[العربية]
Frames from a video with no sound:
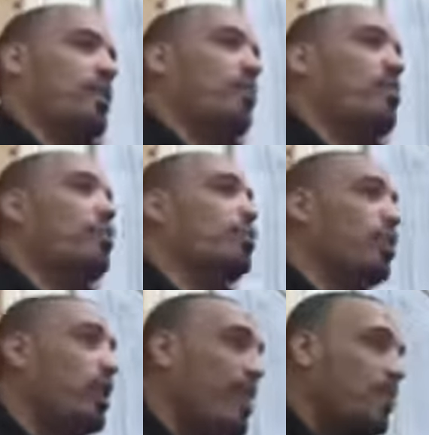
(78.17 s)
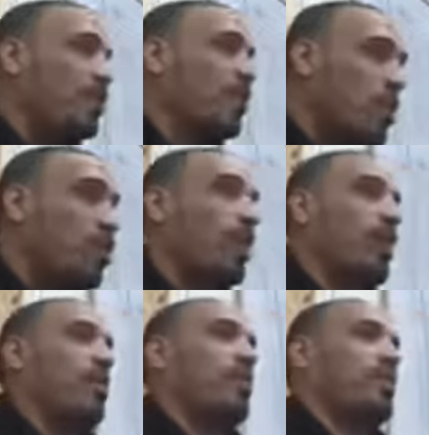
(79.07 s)
وموجود المحذوف ده هو
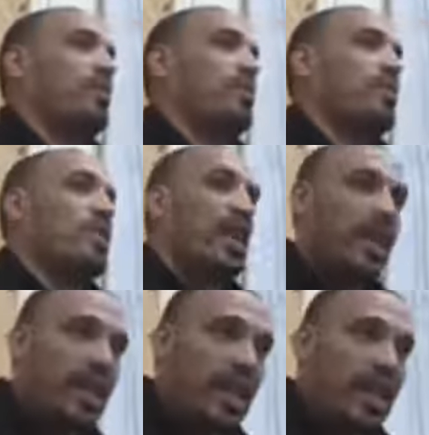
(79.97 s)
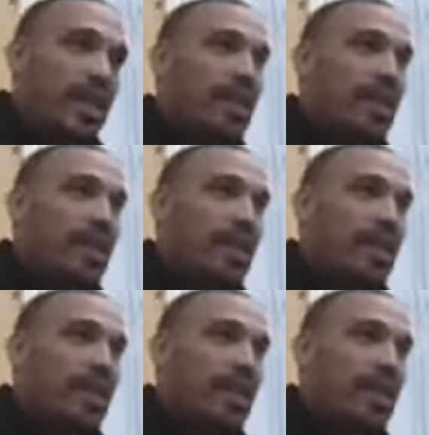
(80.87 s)
الخبر صح كده